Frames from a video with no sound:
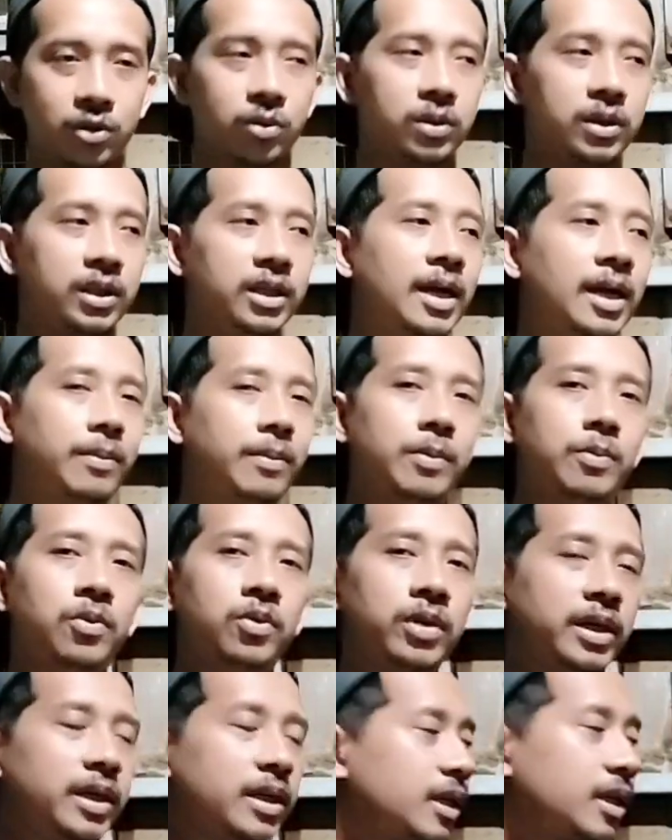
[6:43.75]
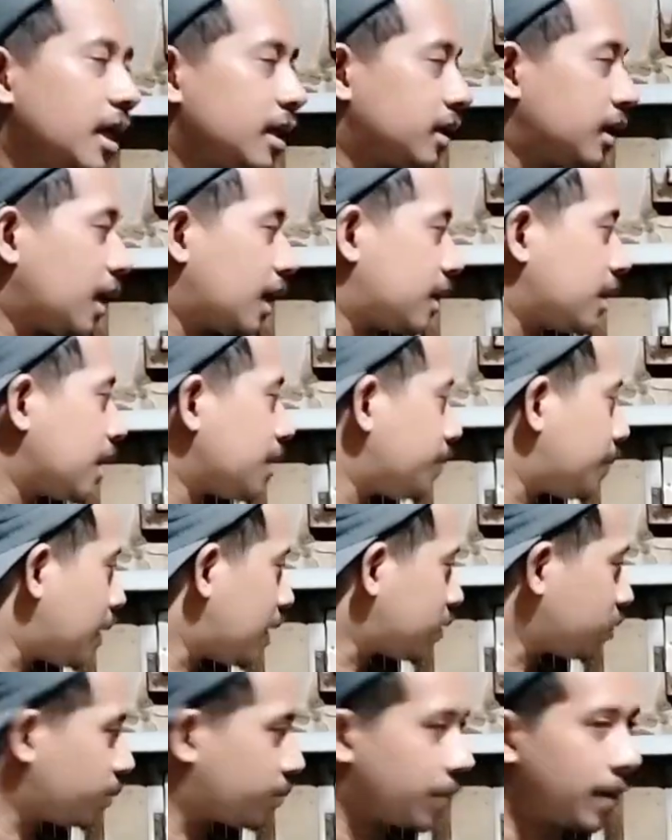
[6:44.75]
itu tidak memungkinkan karena
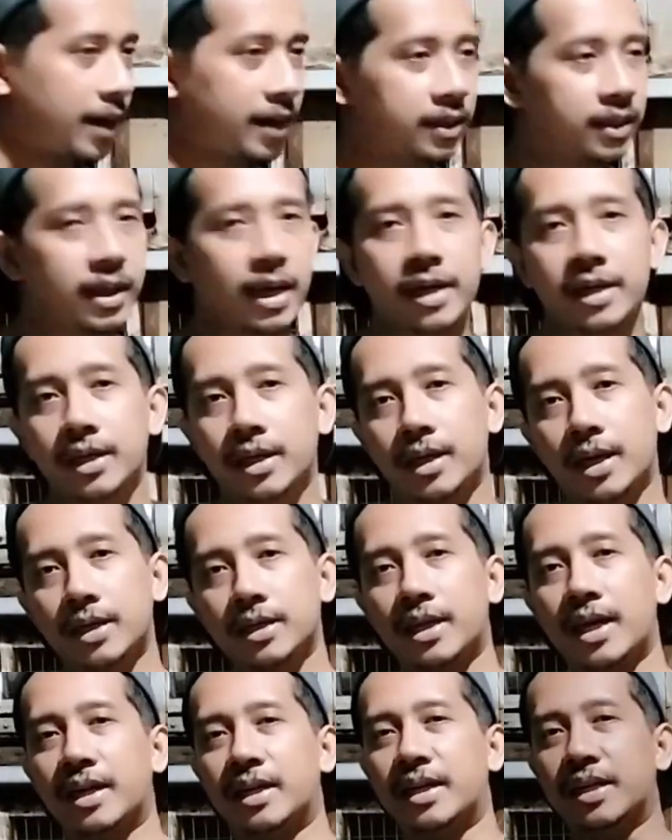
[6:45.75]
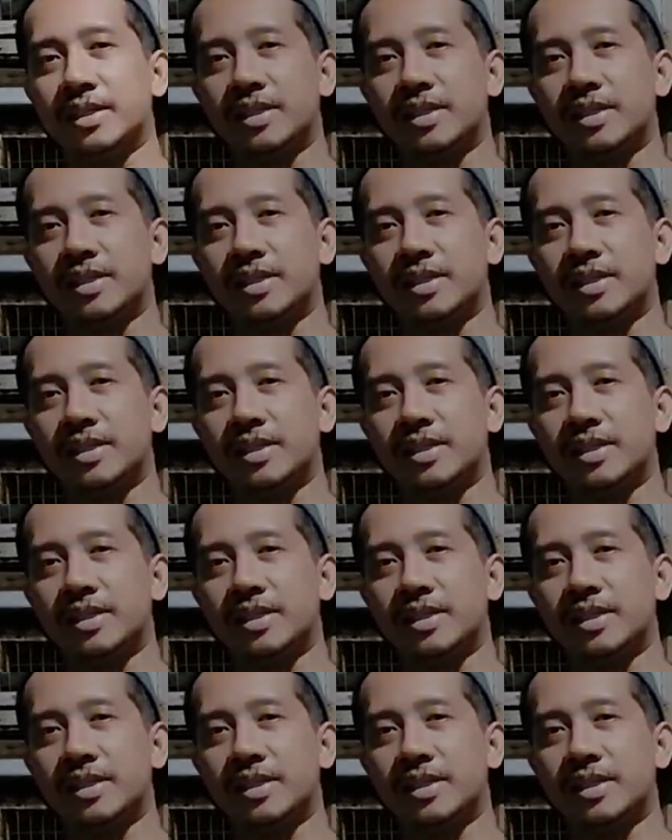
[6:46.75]
baru banget lahirannya